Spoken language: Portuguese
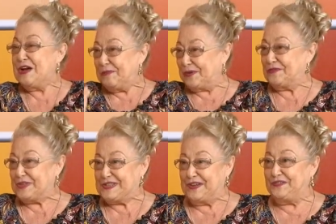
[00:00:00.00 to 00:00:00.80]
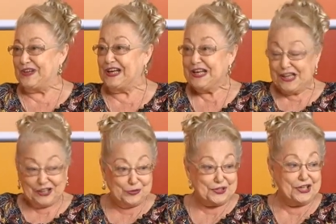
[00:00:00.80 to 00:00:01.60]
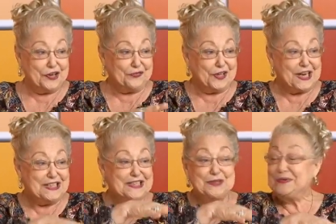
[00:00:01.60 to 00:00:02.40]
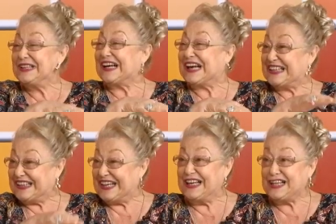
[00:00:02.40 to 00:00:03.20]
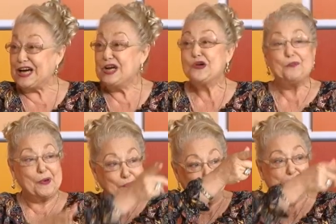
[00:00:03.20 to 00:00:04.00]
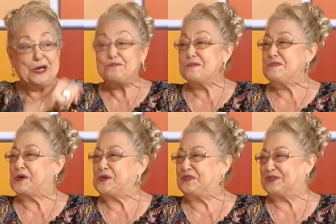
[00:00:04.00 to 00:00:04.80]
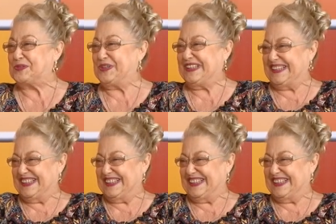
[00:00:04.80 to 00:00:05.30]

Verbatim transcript: para você ver que eu tinha que ficar em cima da cadeira para poder ir para o microfone.